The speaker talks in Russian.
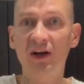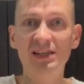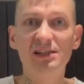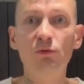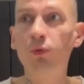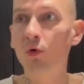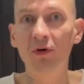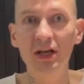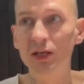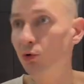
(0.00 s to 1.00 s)
из любого
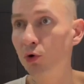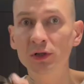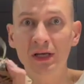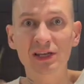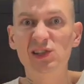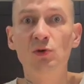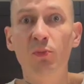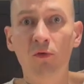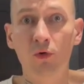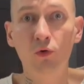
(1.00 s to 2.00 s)
региона, из
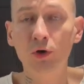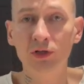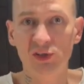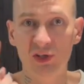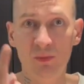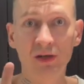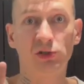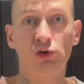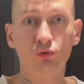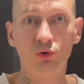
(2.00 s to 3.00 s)
любого города занимает
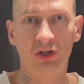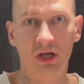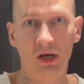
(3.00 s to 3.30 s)
сутки.